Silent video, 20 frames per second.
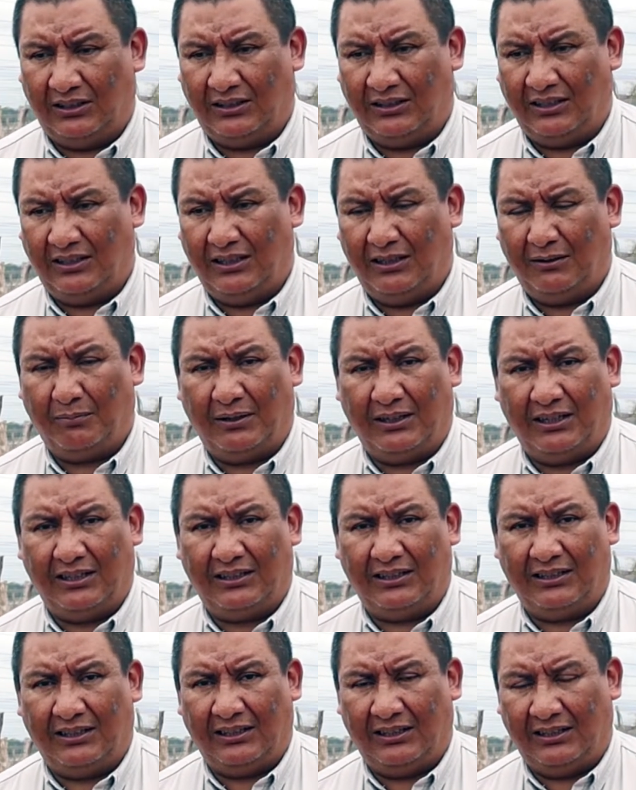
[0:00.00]
tener para
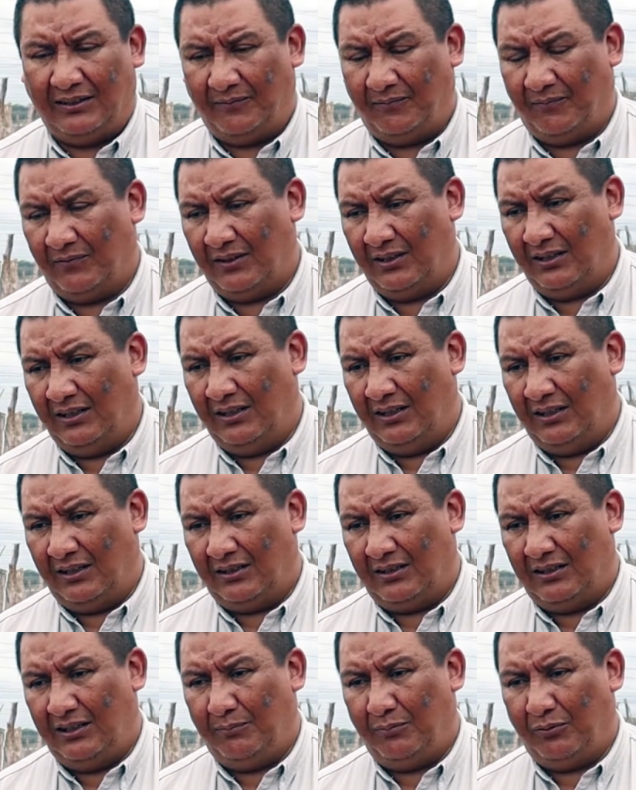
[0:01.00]
este
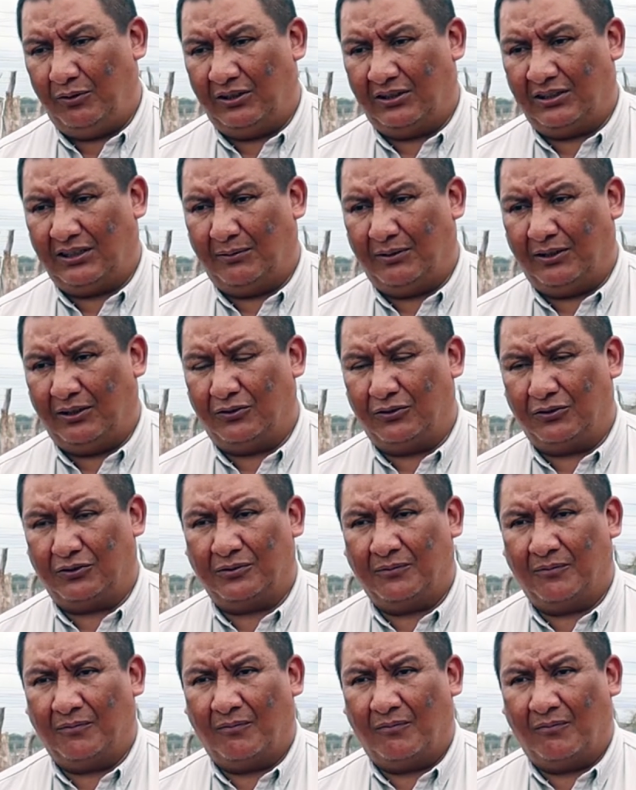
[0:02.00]
tipo de trabajos.